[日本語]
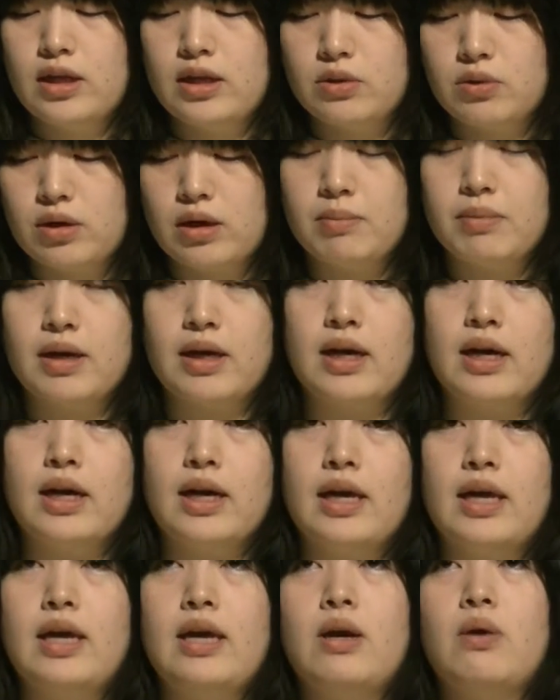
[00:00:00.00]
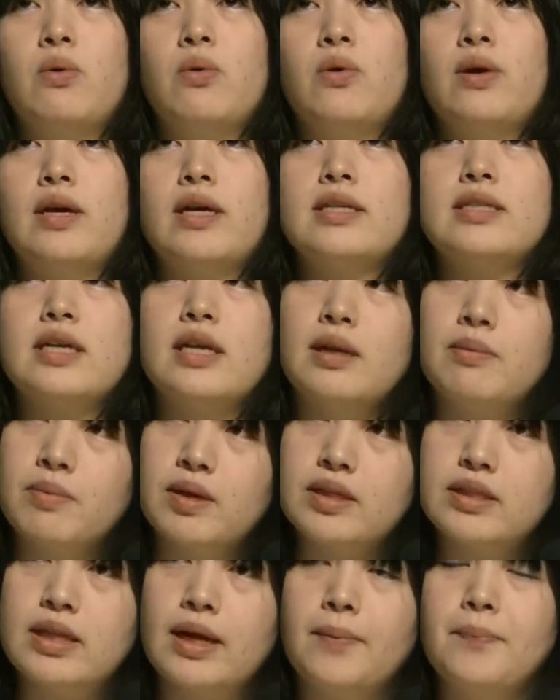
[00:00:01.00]
ドラマが、オンエアされ
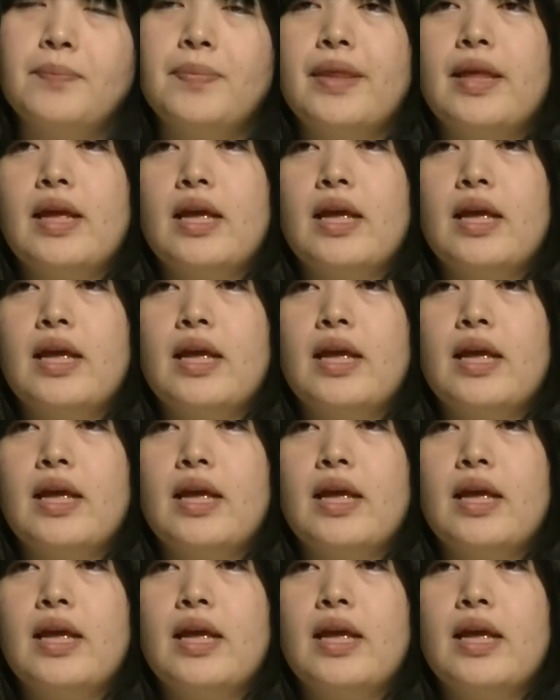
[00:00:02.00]
ました。